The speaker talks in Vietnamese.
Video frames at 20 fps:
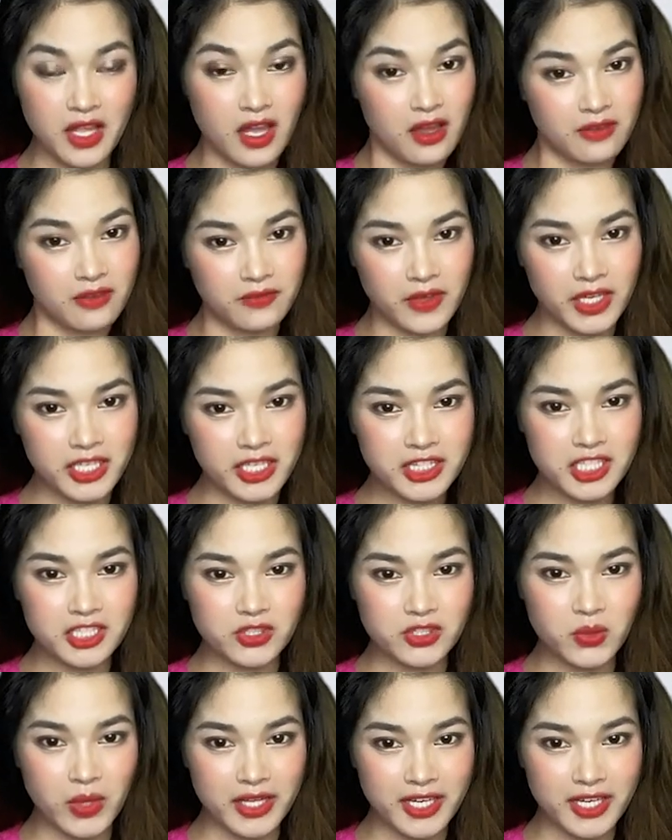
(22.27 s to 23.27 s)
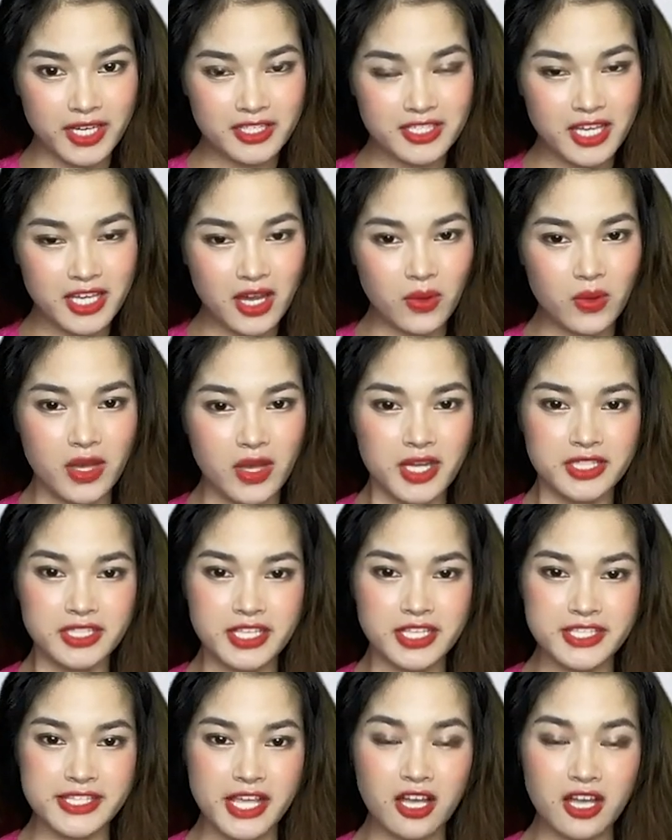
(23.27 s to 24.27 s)
Với từng tuổi khác nhau thì
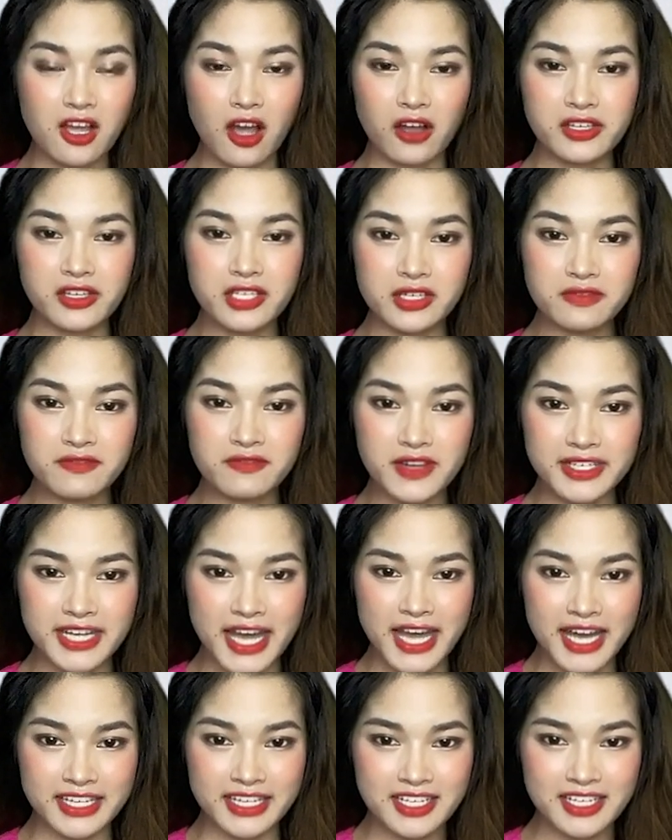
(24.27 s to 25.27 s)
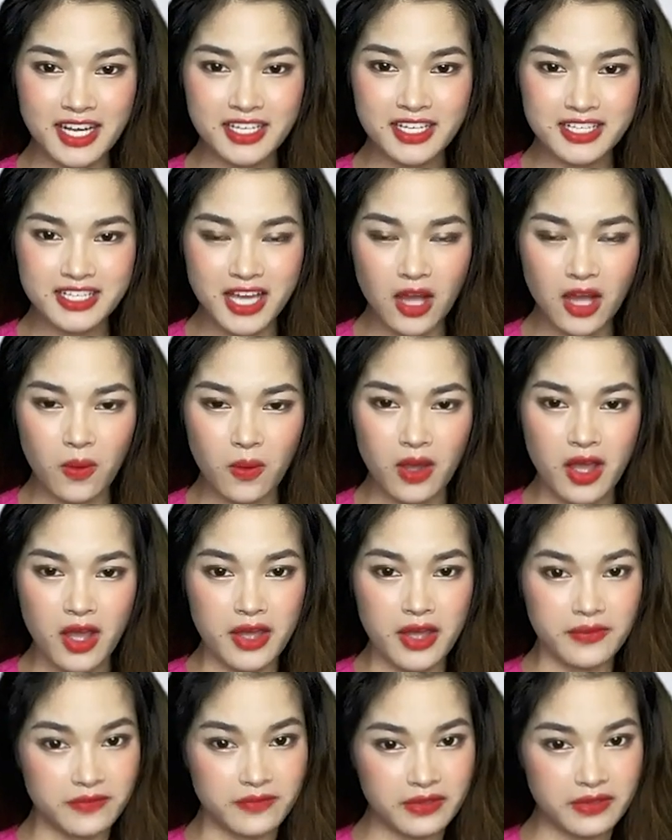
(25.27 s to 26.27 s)
sẽ có những vận hạn khác nhau,
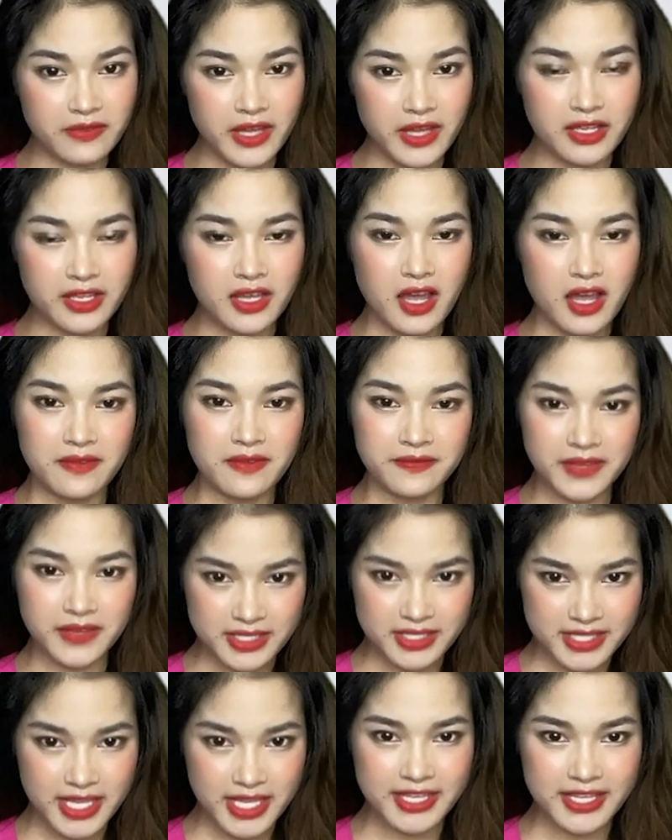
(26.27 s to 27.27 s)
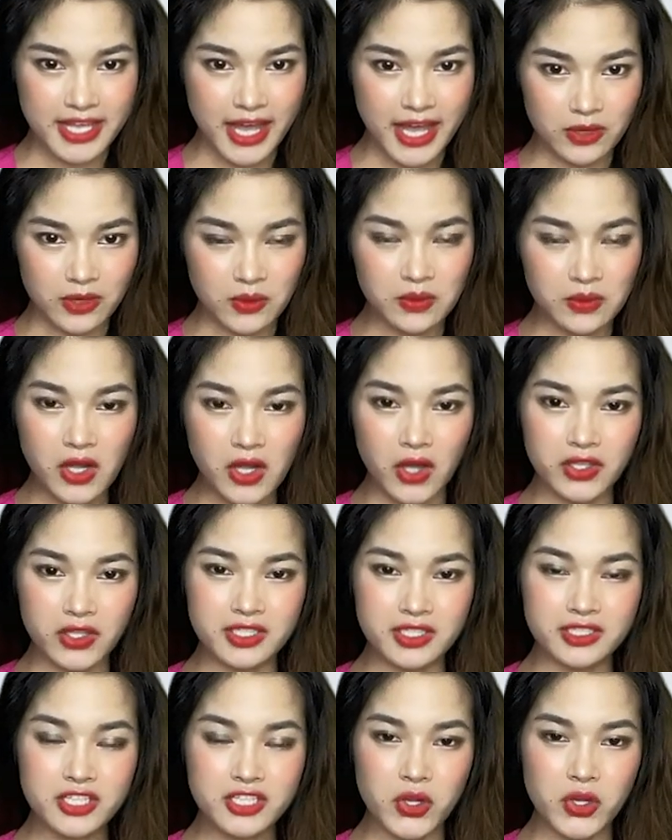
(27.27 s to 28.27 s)
vì vậy việc xây nhà cũng có
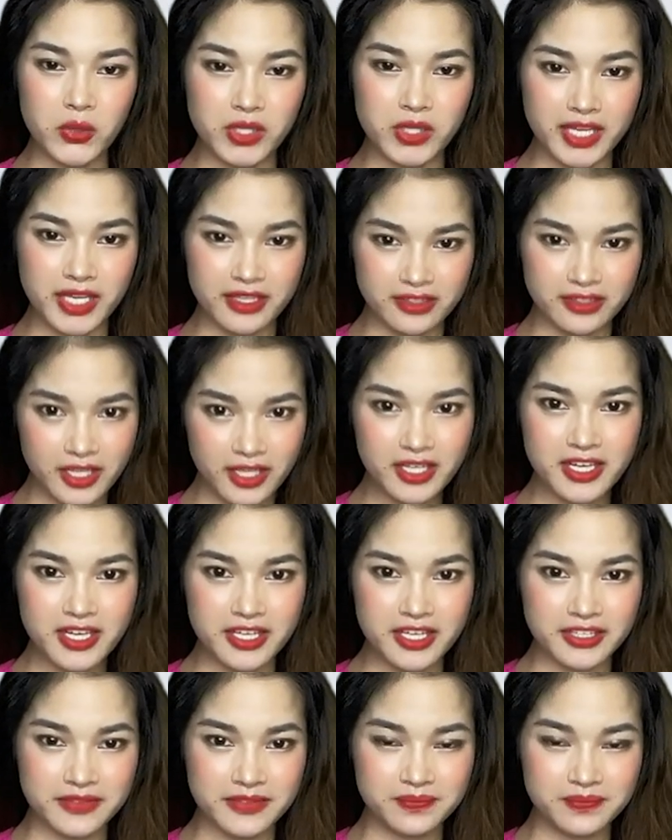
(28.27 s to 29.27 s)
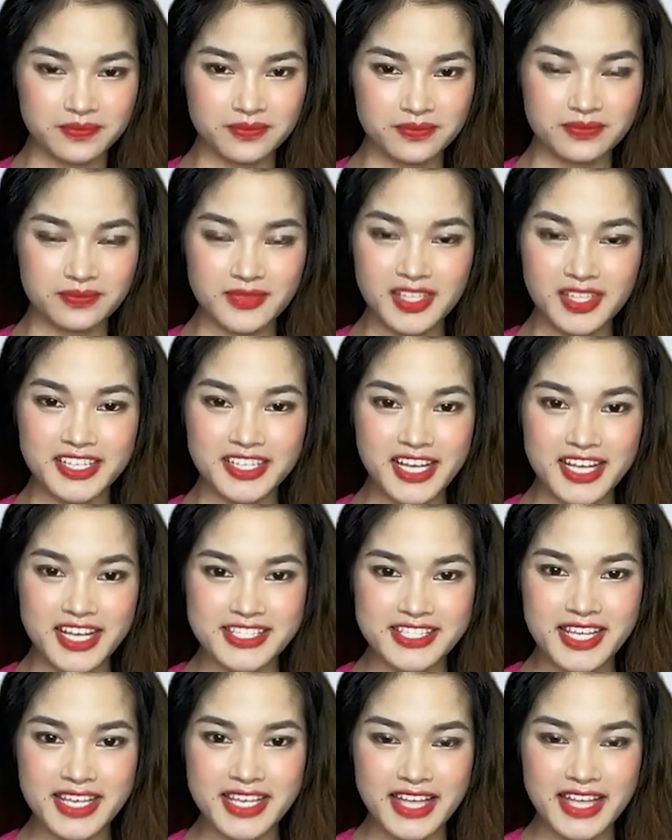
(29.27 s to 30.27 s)
những điều kiện nhất định. Để
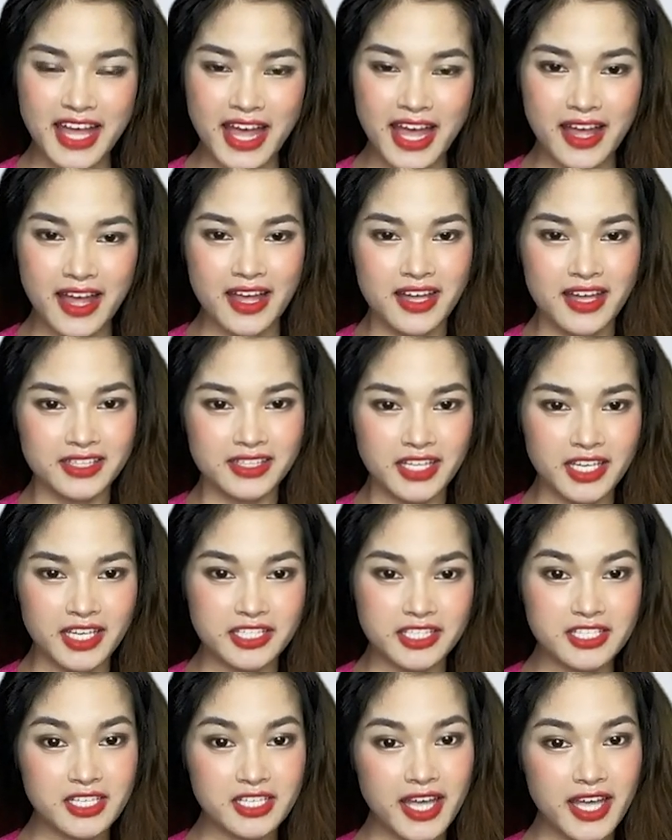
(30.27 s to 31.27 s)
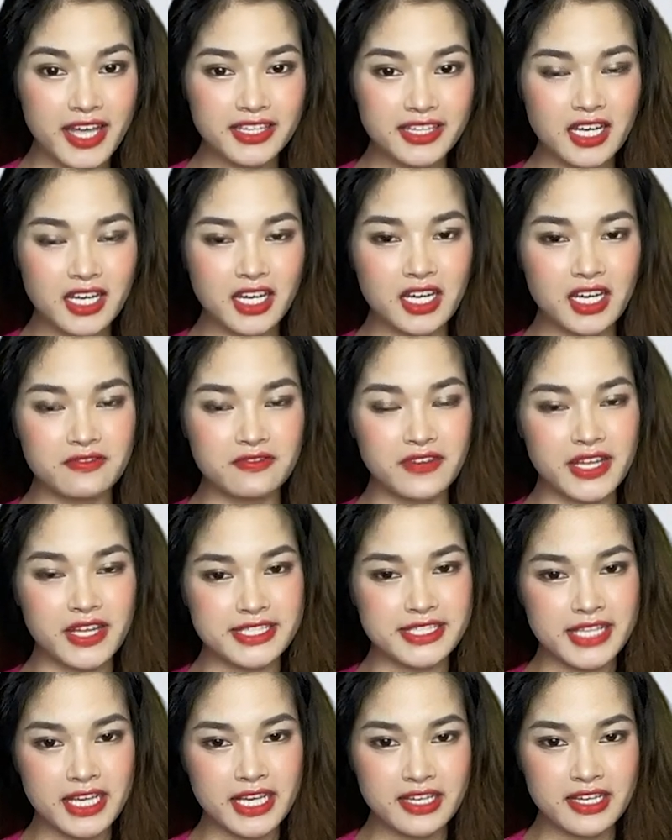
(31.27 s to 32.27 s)
xây nhà, thì trước hết ta cần phải
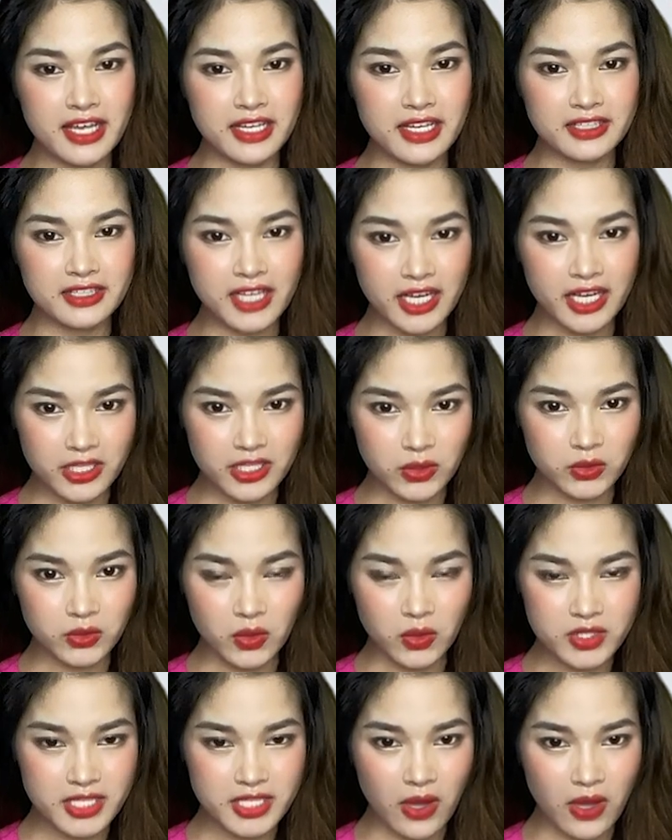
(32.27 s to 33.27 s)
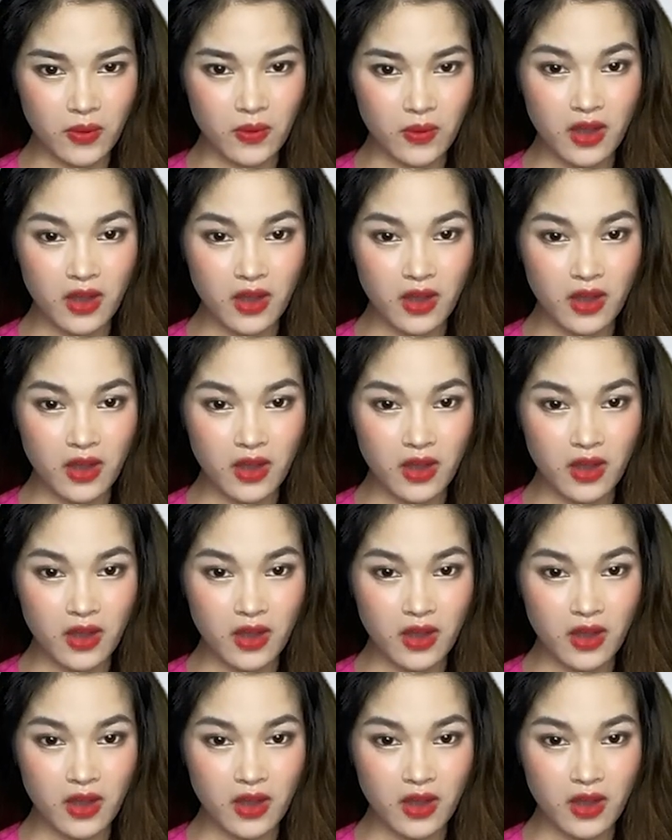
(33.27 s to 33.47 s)
xét đến các yếu tố sau.